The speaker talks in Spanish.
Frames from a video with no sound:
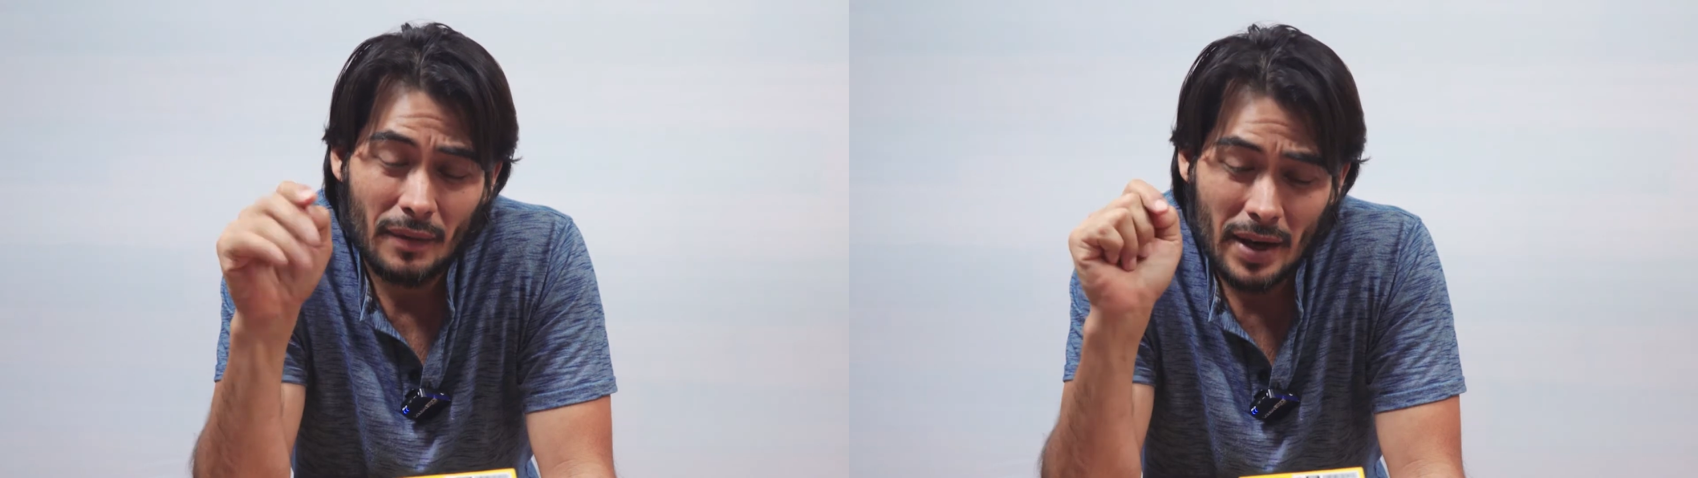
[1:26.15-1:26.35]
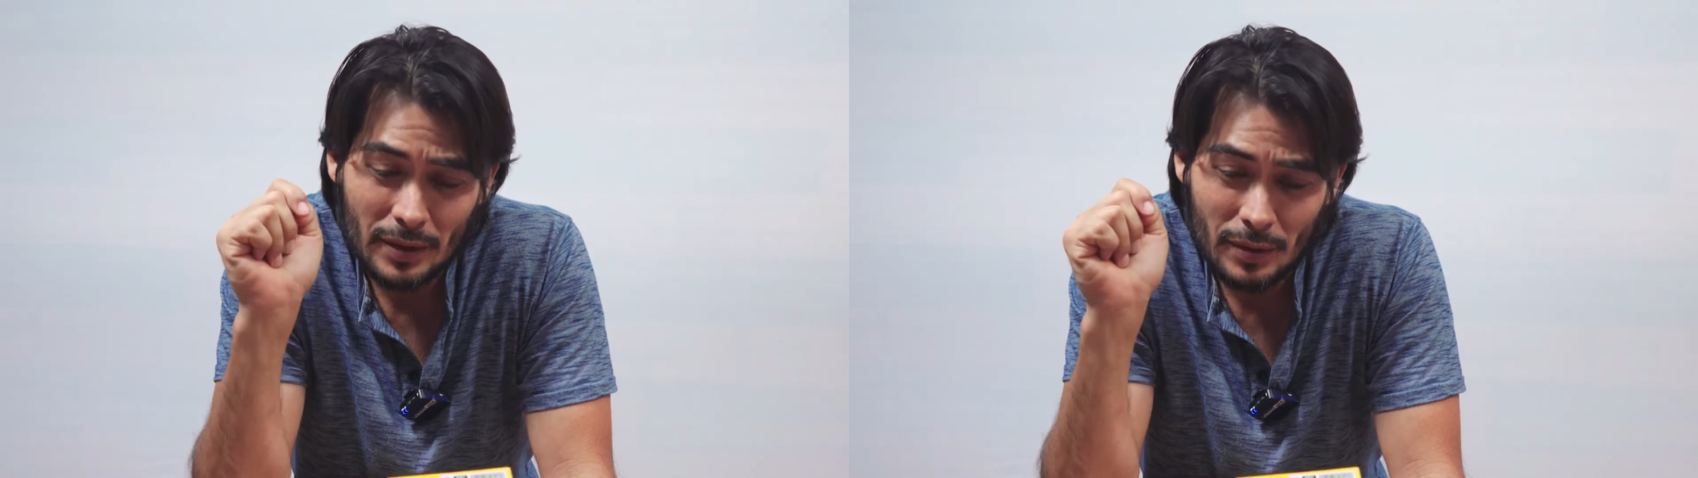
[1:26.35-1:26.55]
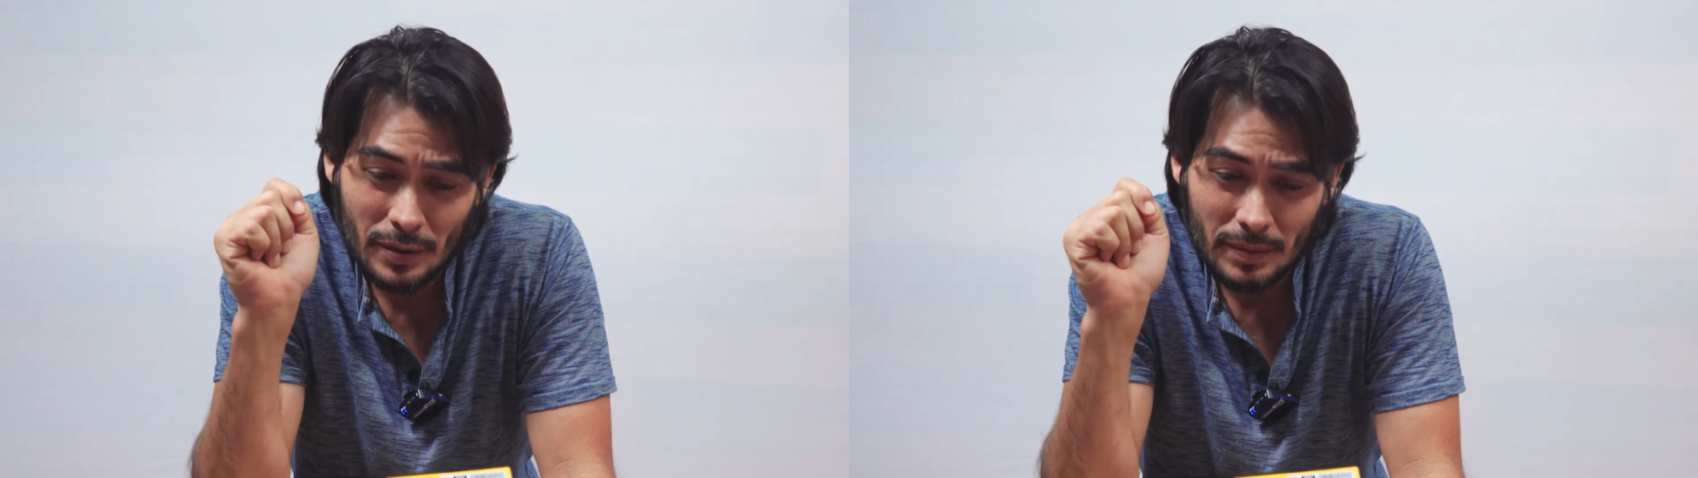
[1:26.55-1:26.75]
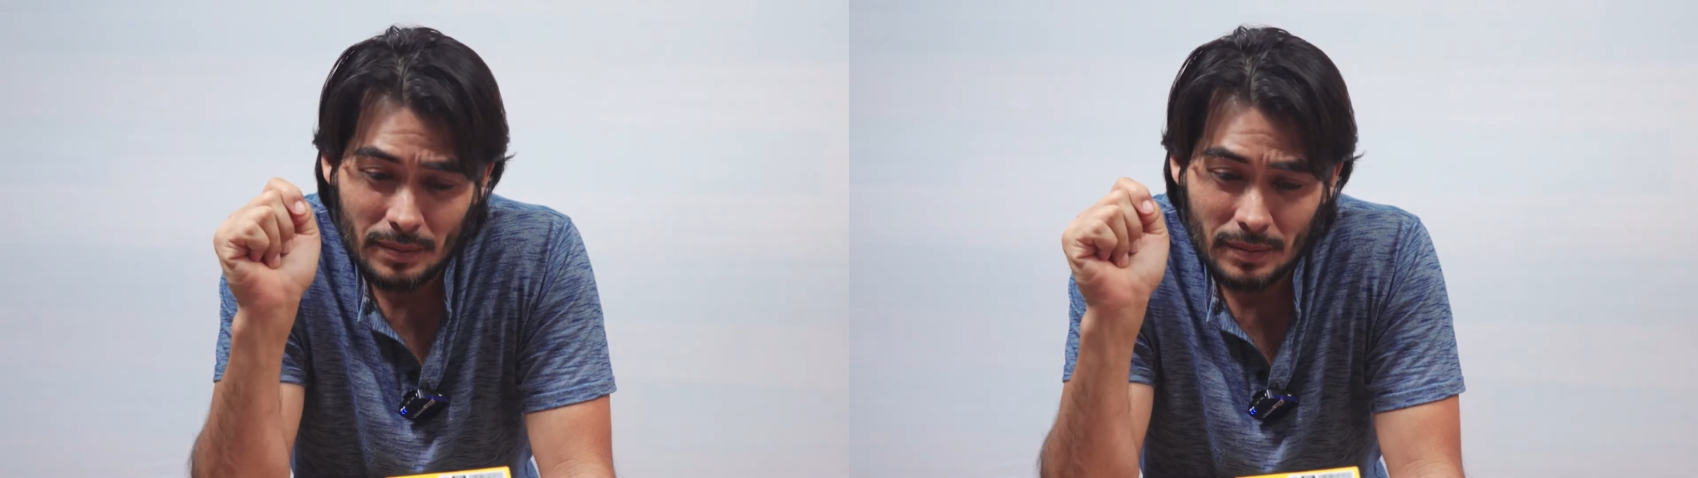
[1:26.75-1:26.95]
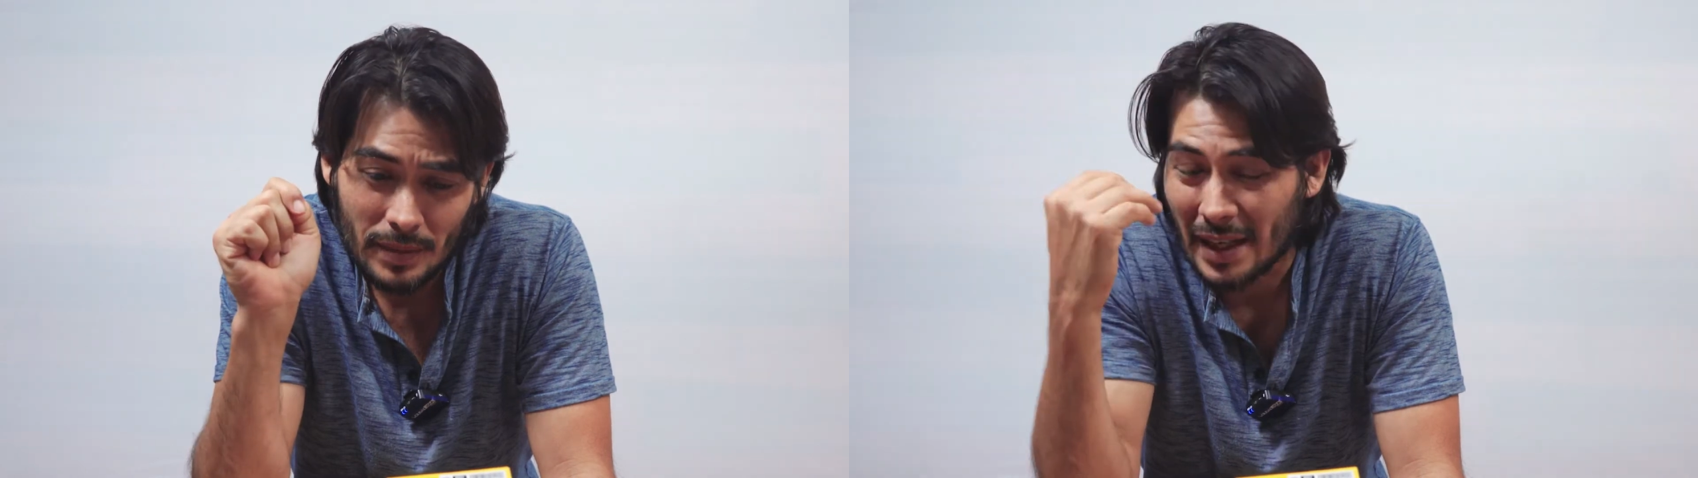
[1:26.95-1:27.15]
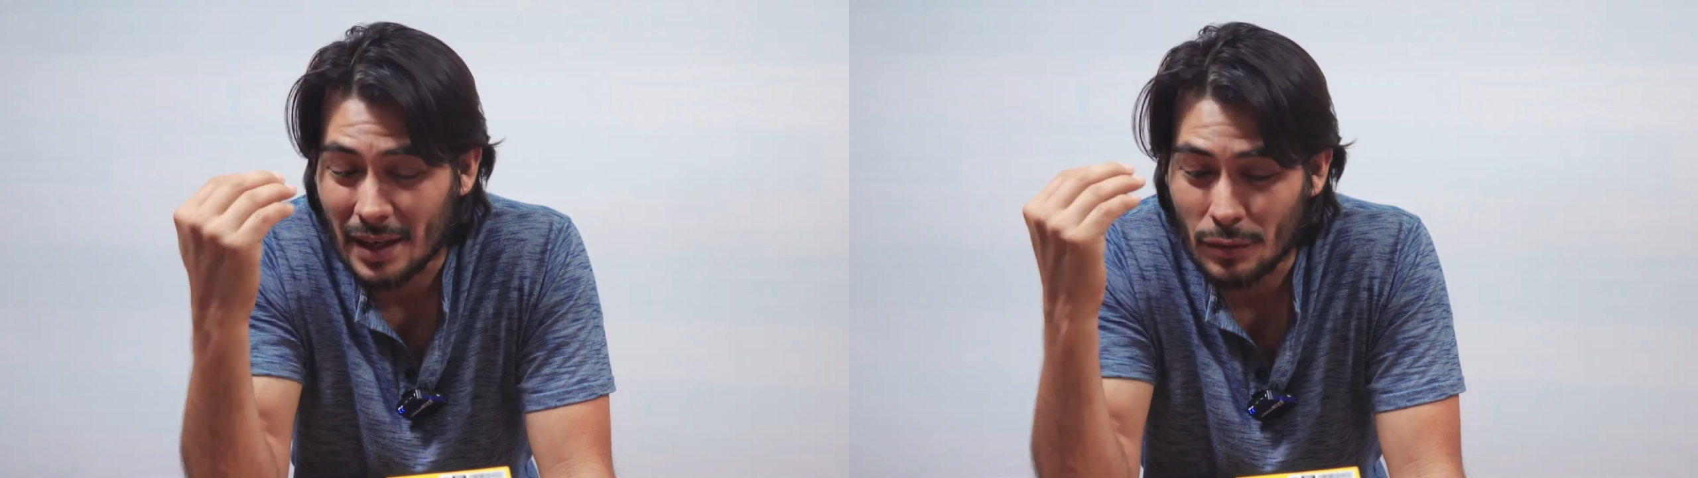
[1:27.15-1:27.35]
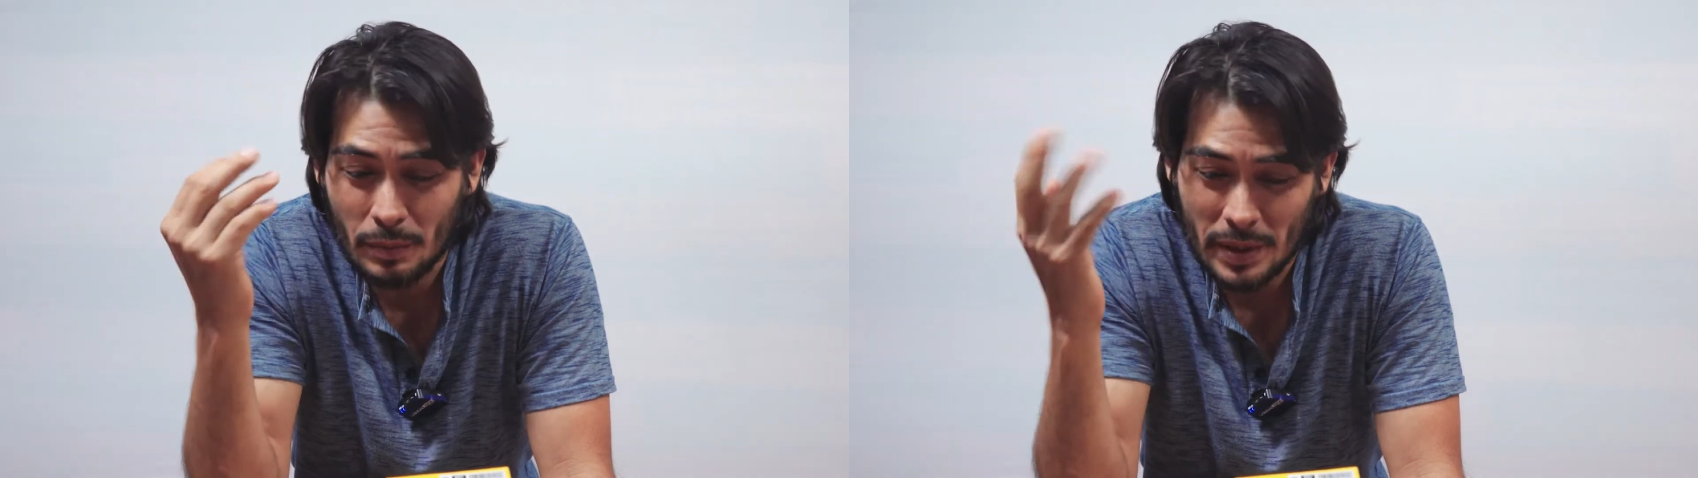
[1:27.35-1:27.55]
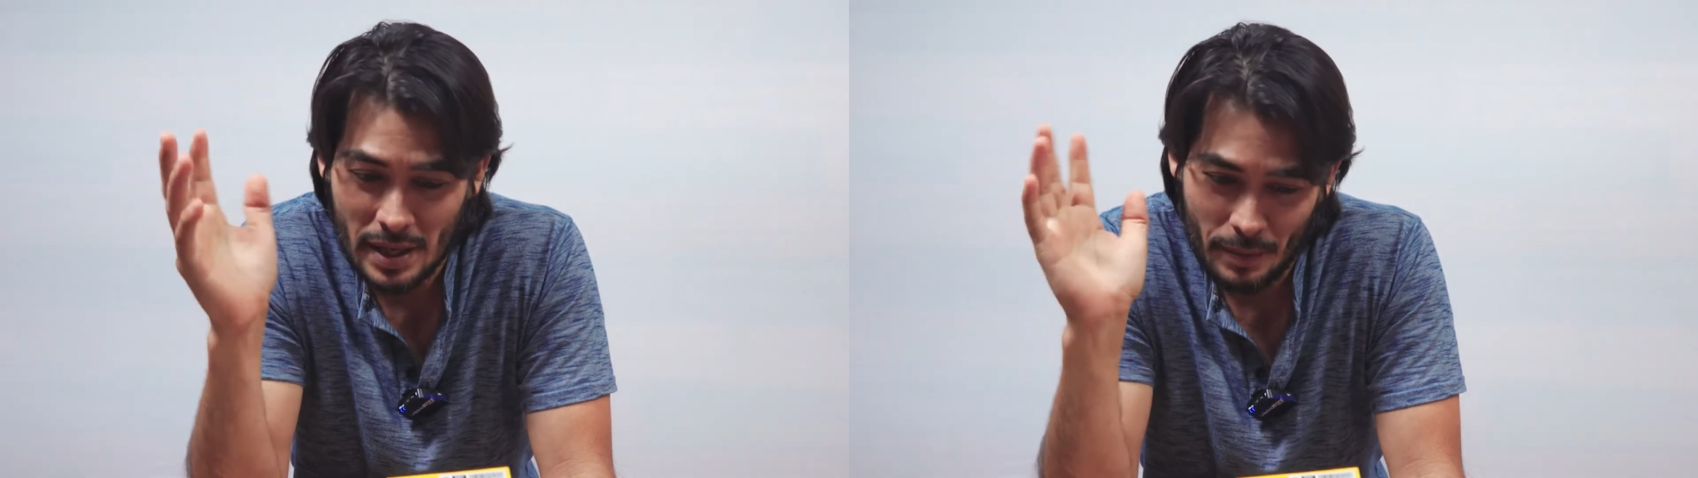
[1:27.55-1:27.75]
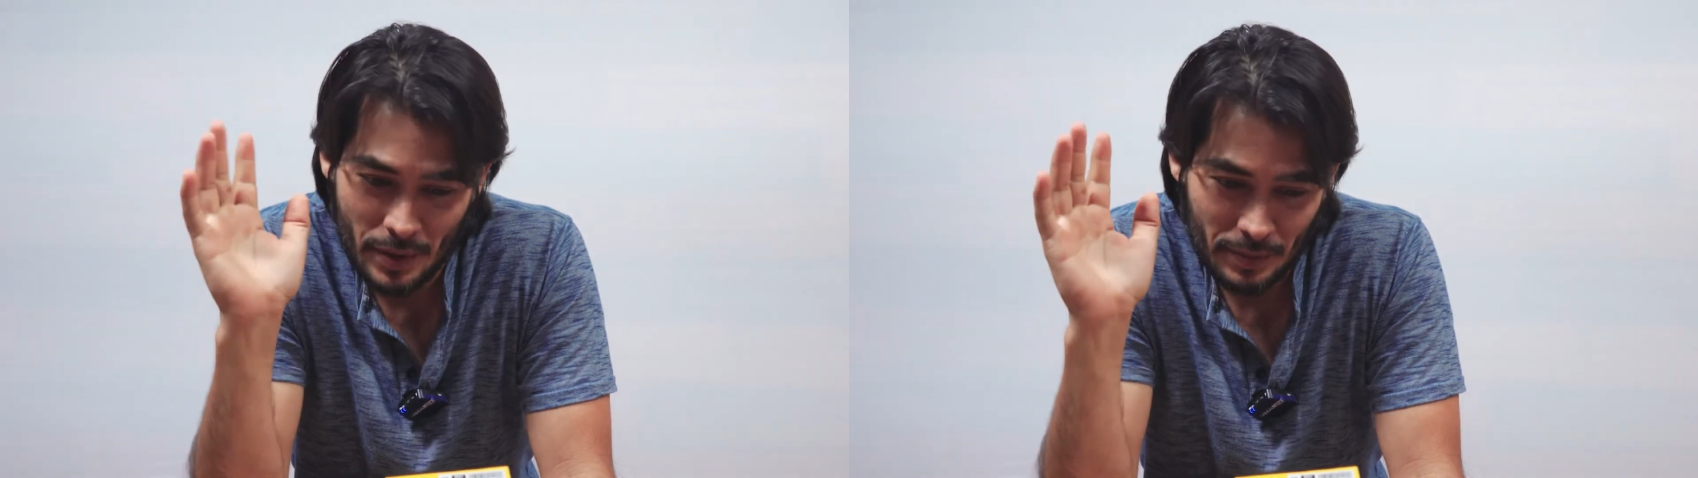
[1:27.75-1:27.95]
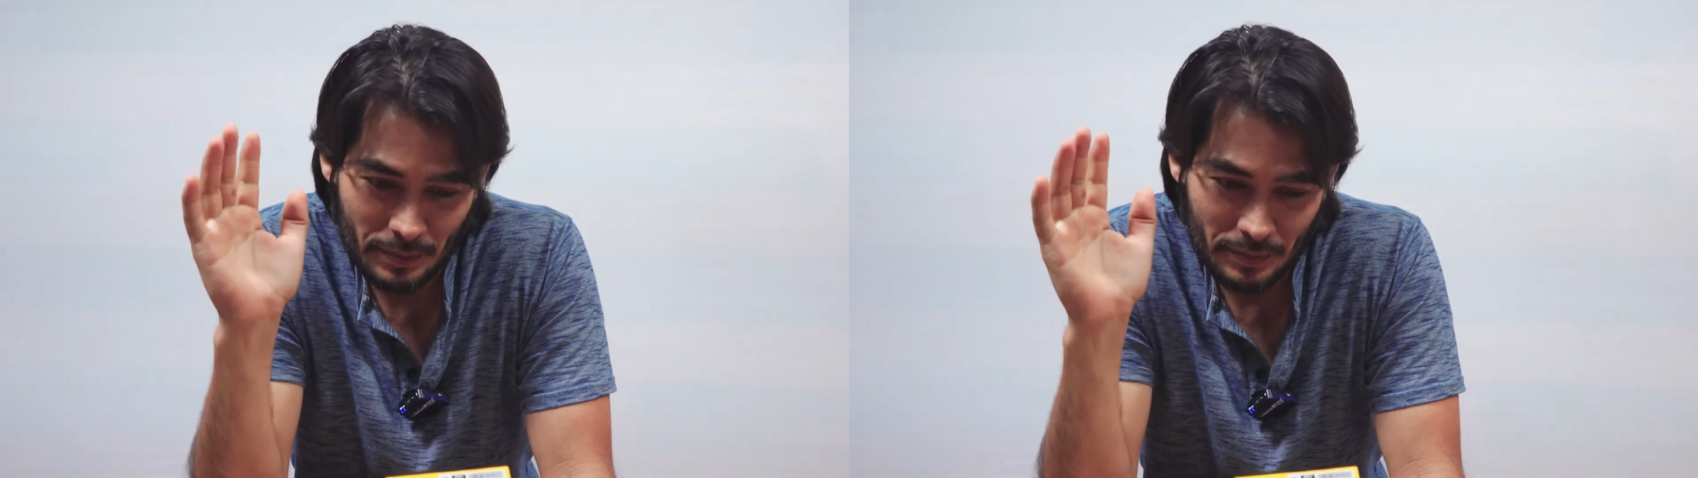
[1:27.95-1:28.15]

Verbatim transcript: vatios, carga súper rápido.